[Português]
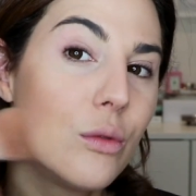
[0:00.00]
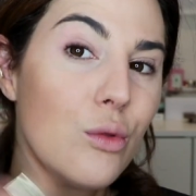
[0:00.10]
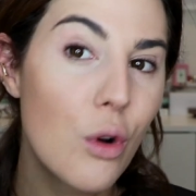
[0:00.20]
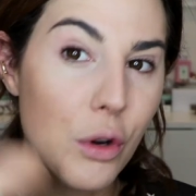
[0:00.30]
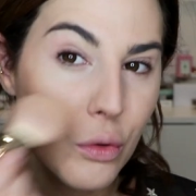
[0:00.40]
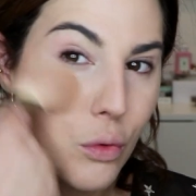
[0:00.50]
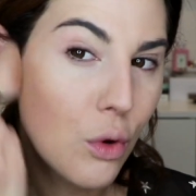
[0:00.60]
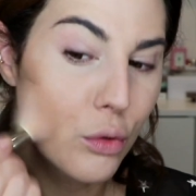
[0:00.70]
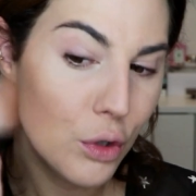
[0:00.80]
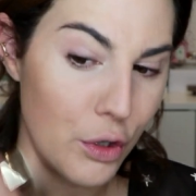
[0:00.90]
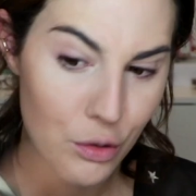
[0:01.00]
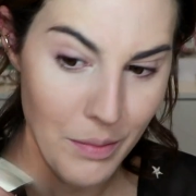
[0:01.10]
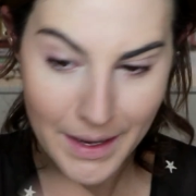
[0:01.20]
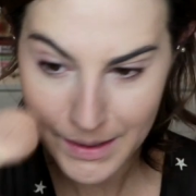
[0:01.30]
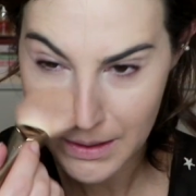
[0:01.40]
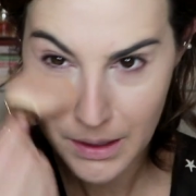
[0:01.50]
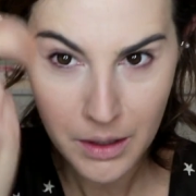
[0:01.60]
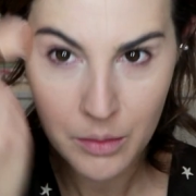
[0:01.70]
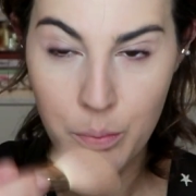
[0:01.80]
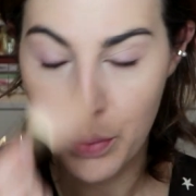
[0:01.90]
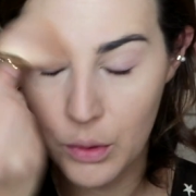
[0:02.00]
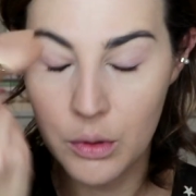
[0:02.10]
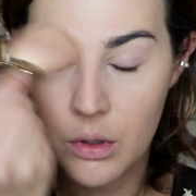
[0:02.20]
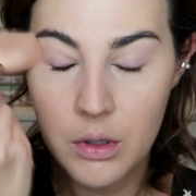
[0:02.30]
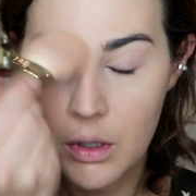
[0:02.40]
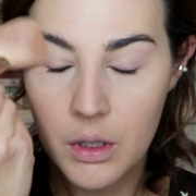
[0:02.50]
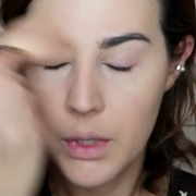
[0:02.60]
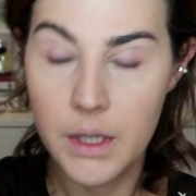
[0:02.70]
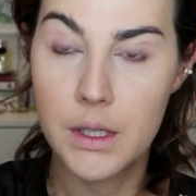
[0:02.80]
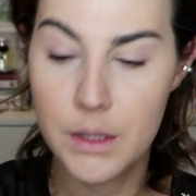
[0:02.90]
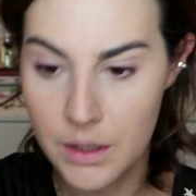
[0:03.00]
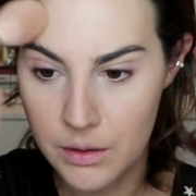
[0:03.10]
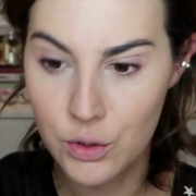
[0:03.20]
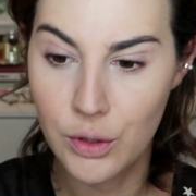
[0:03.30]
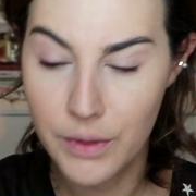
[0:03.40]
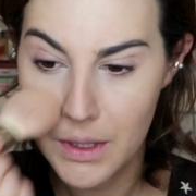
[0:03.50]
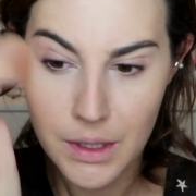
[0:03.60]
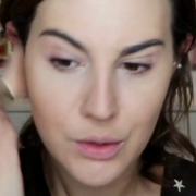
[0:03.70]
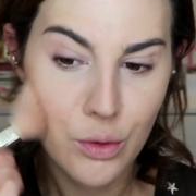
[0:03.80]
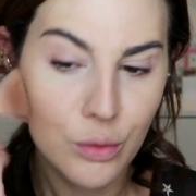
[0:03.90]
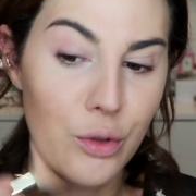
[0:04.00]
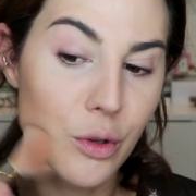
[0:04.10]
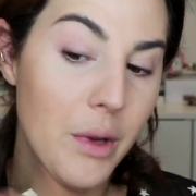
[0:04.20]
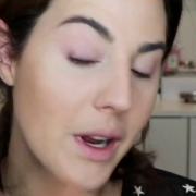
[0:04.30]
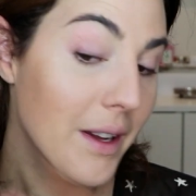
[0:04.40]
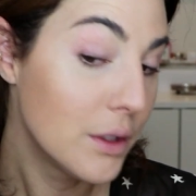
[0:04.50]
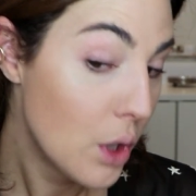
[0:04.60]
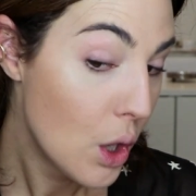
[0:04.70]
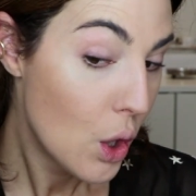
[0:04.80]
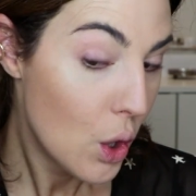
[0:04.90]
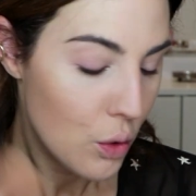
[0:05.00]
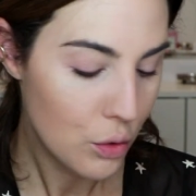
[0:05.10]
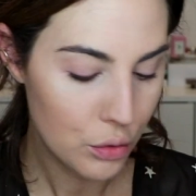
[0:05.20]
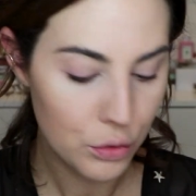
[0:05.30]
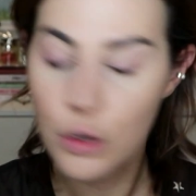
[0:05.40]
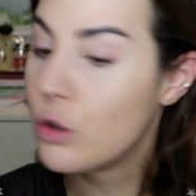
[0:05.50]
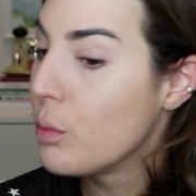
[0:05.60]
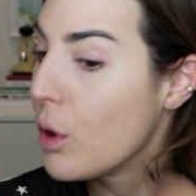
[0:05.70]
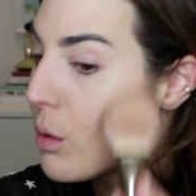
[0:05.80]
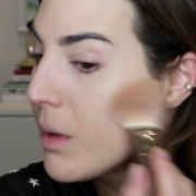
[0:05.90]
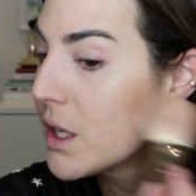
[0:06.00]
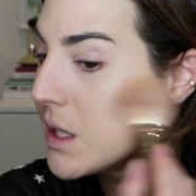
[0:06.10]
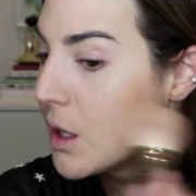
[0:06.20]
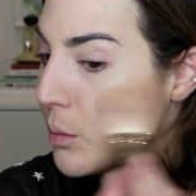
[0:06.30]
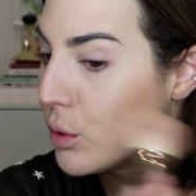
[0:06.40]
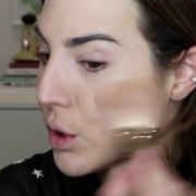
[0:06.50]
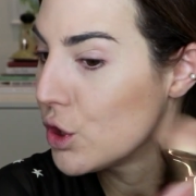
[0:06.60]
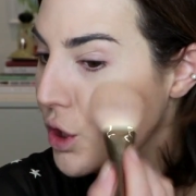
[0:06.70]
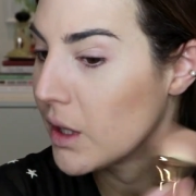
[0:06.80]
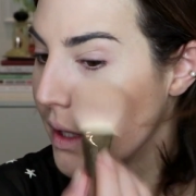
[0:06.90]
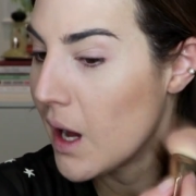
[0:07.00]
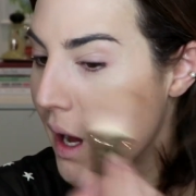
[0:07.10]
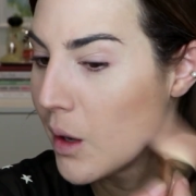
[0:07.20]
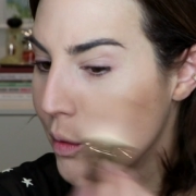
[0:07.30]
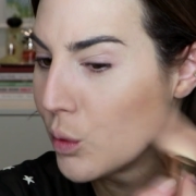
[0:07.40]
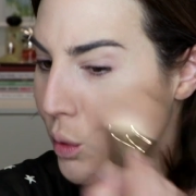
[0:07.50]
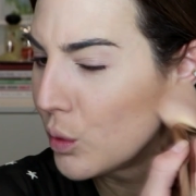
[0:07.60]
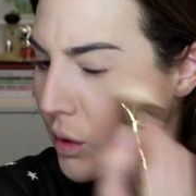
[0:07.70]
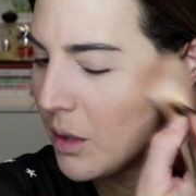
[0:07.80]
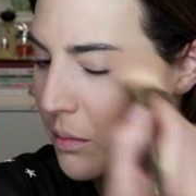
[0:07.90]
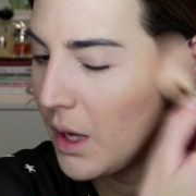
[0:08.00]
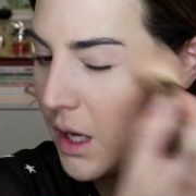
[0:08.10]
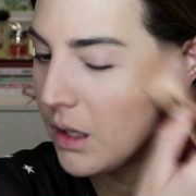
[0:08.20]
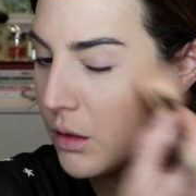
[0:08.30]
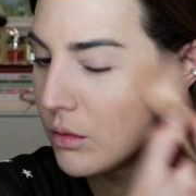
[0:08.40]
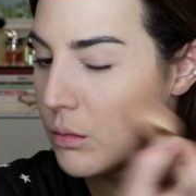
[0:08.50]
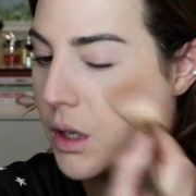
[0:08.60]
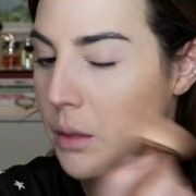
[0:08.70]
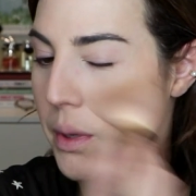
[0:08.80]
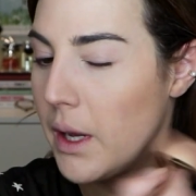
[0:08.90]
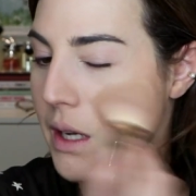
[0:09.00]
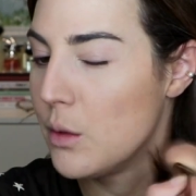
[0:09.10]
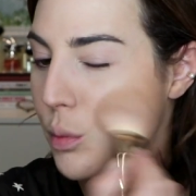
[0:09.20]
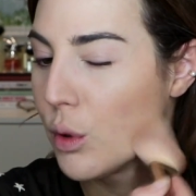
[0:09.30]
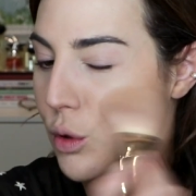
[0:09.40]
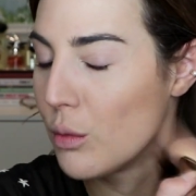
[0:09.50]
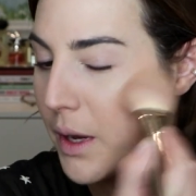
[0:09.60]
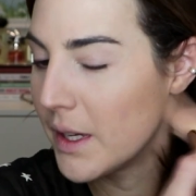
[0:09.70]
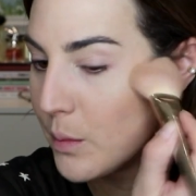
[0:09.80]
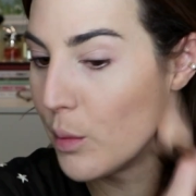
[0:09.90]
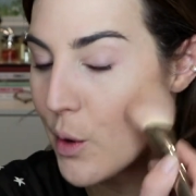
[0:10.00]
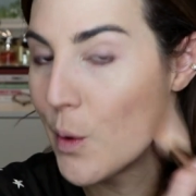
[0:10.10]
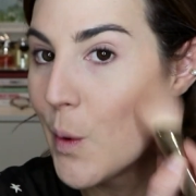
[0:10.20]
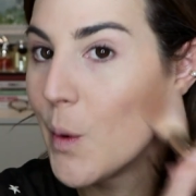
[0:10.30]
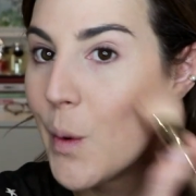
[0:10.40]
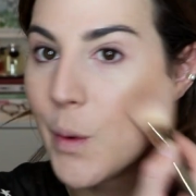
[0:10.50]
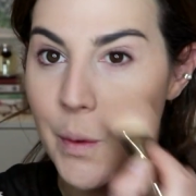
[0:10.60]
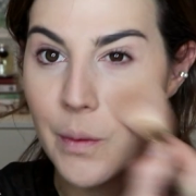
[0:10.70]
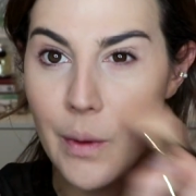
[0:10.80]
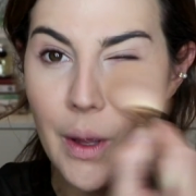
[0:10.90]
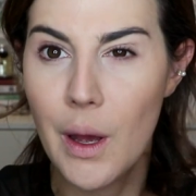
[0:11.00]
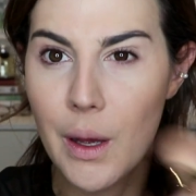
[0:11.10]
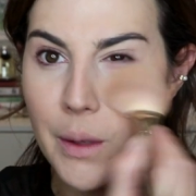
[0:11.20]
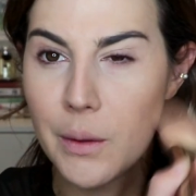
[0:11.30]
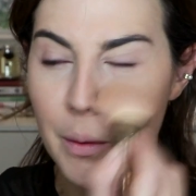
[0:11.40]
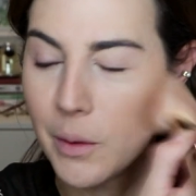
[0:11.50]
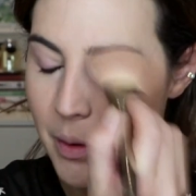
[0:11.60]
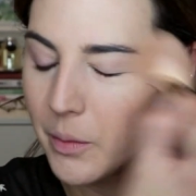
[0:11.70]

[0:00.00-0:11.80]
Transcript: um, cor, um contorno mais amplo. Ah, já faz so, o sombreado. Um contorno um pouco mais amplo que já dá também uma pele um pouco mais bronzeada,